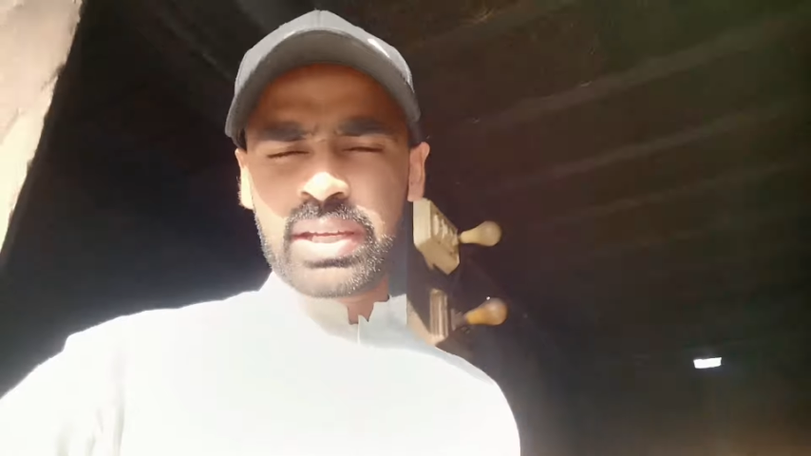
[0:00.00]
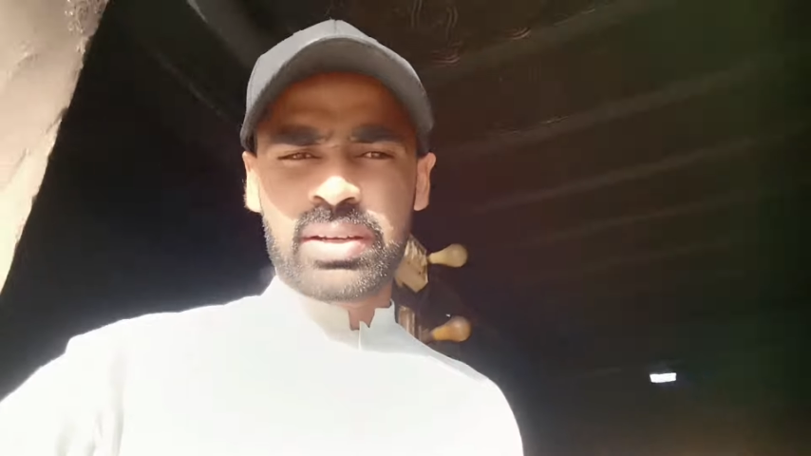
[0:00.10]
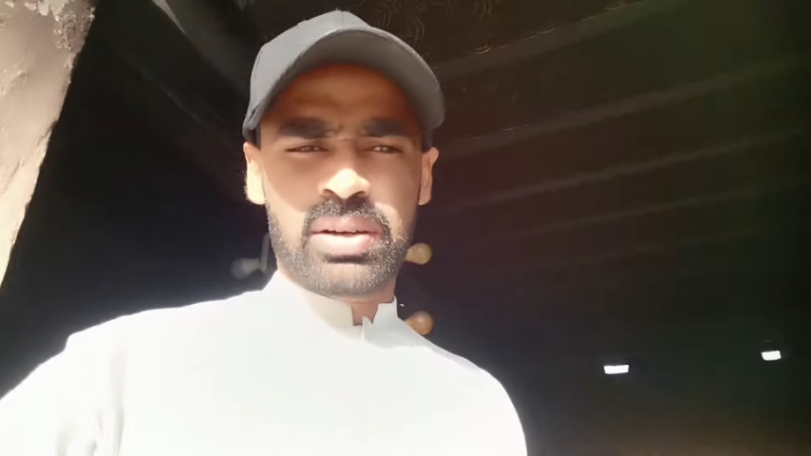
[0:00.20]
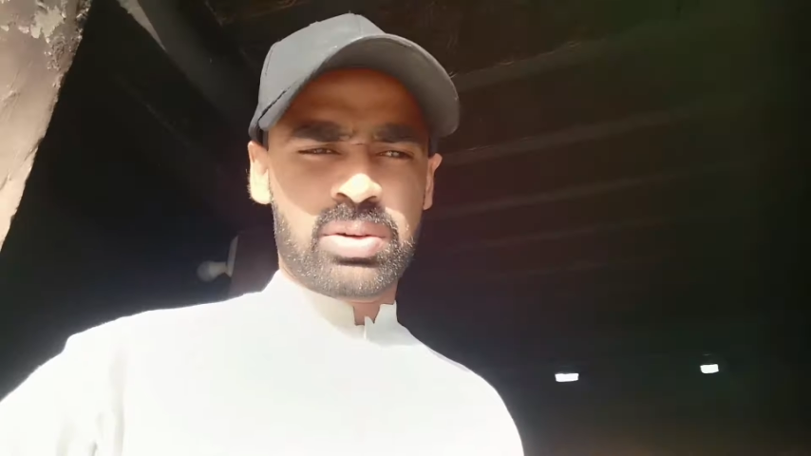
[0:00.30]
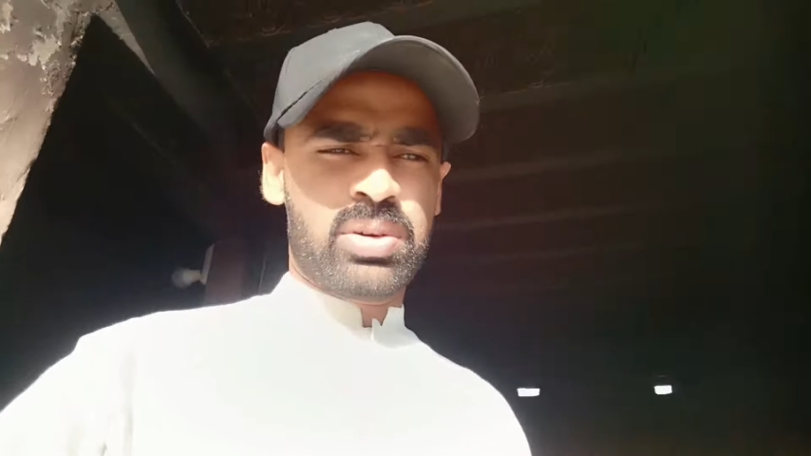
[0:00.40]

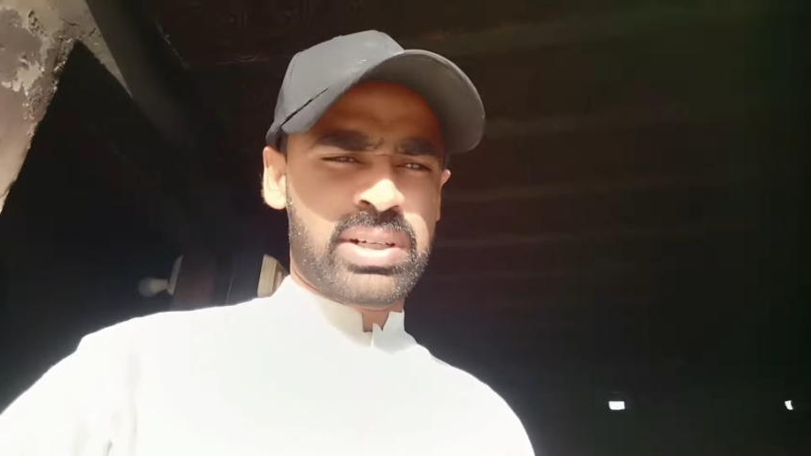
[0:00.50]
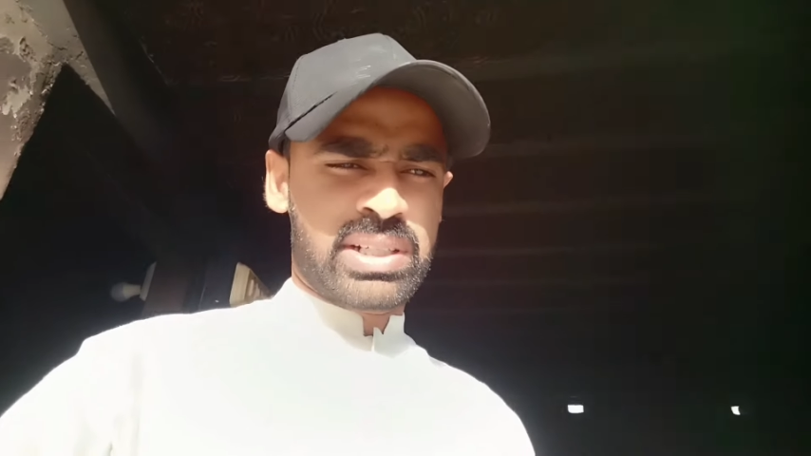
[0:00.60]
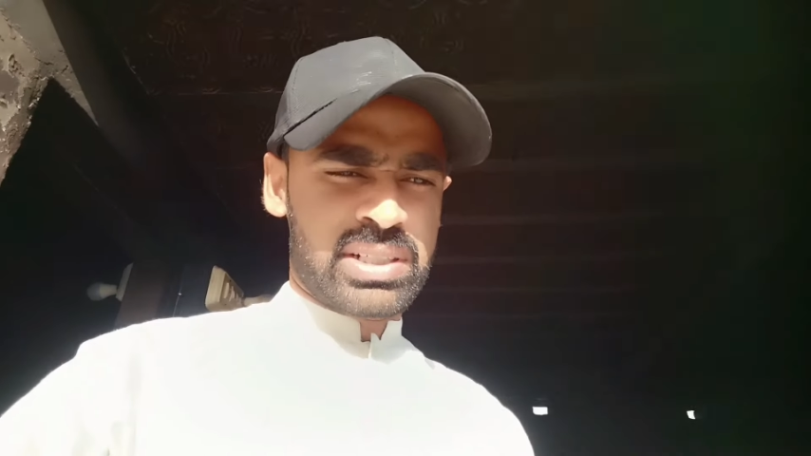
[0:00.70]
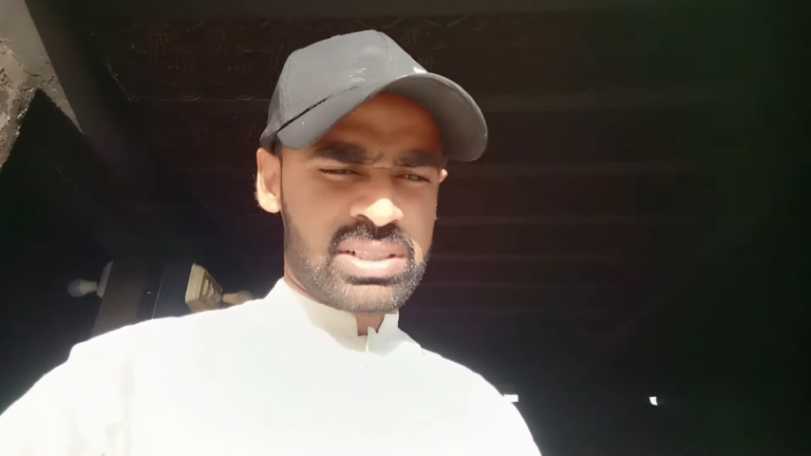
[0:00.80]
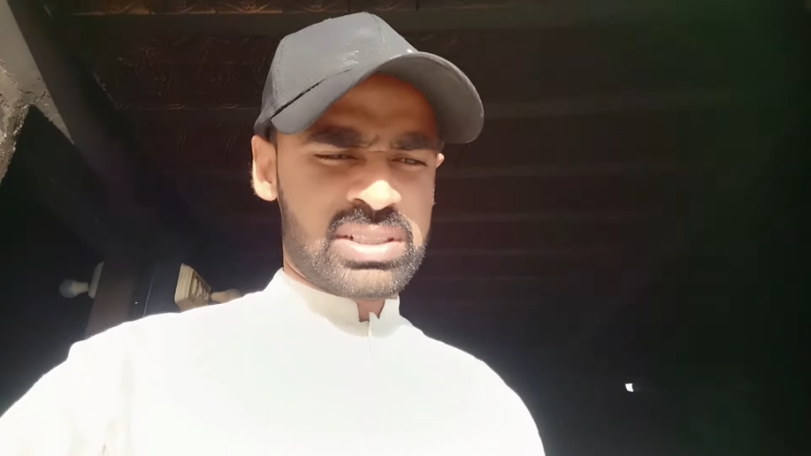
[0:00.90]
और
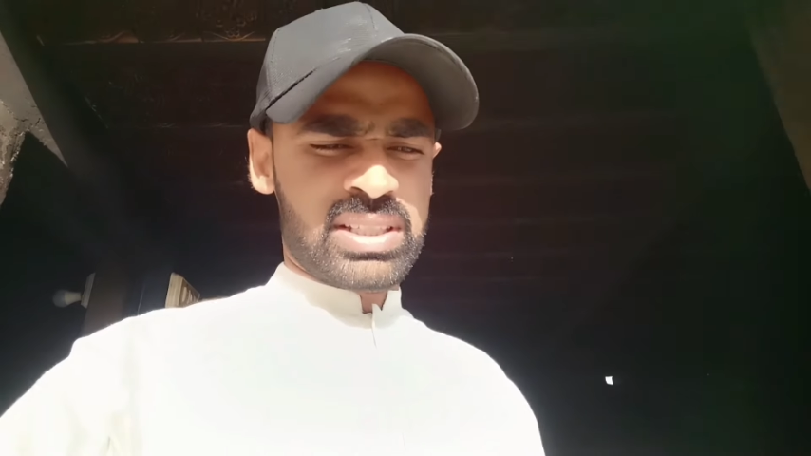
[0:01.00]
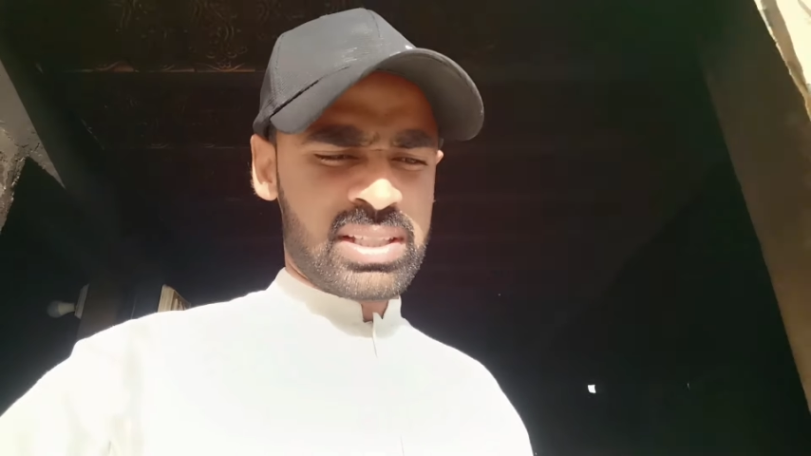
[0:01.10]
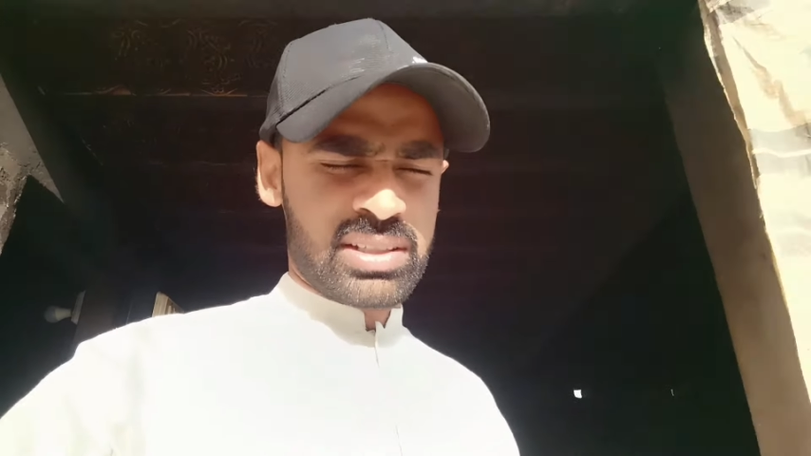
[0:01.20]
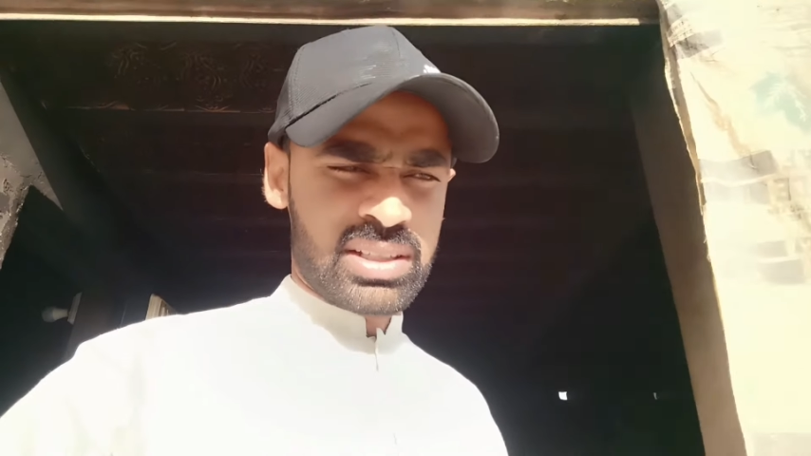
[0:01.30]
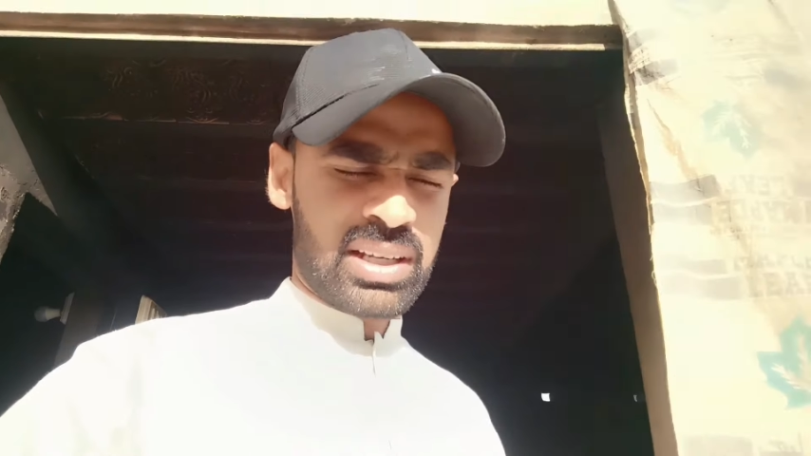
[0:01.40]

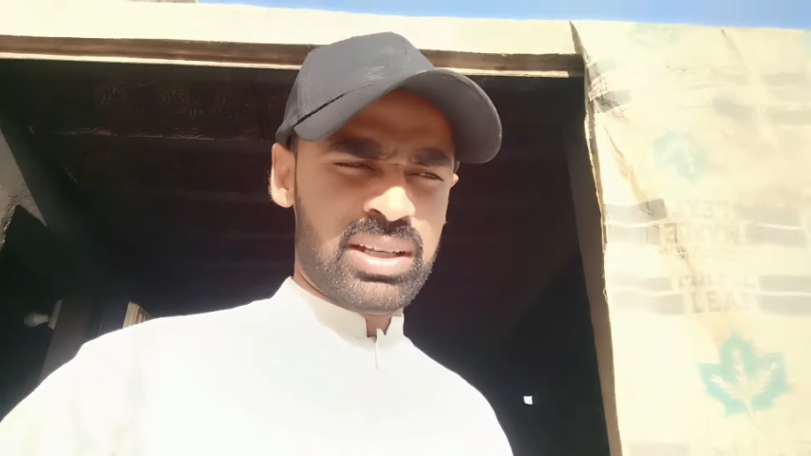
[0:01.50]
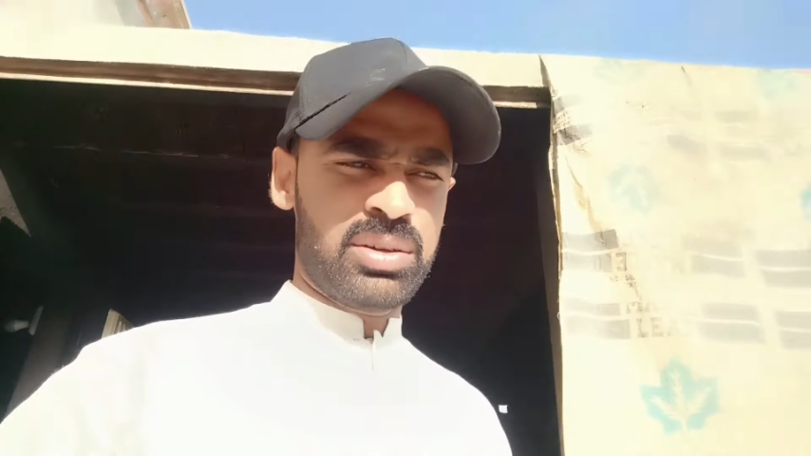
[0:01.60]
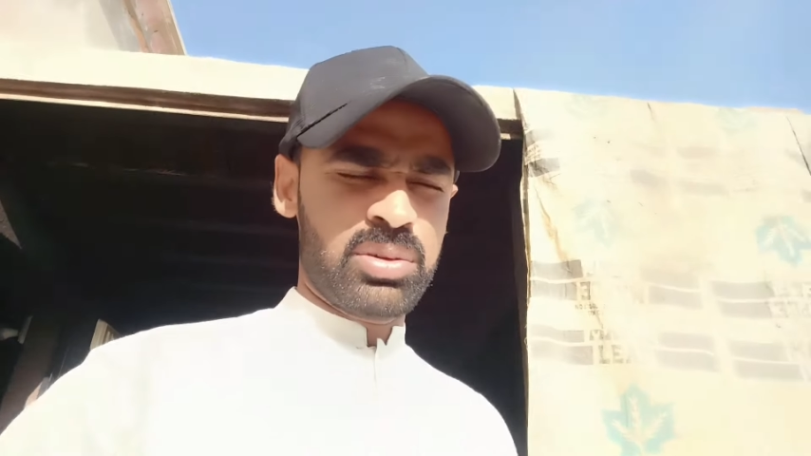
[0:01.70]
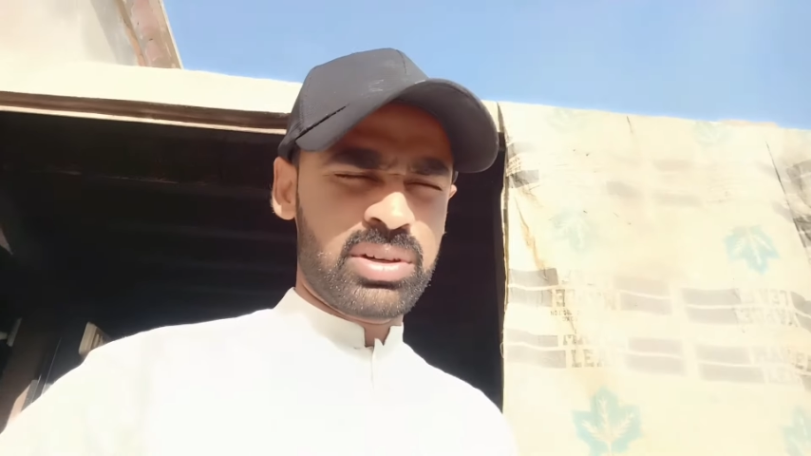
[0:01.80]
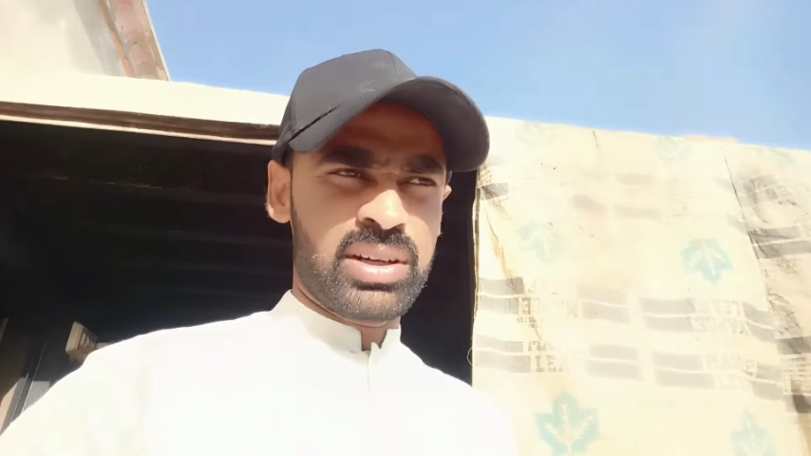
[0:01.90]
सालन होगा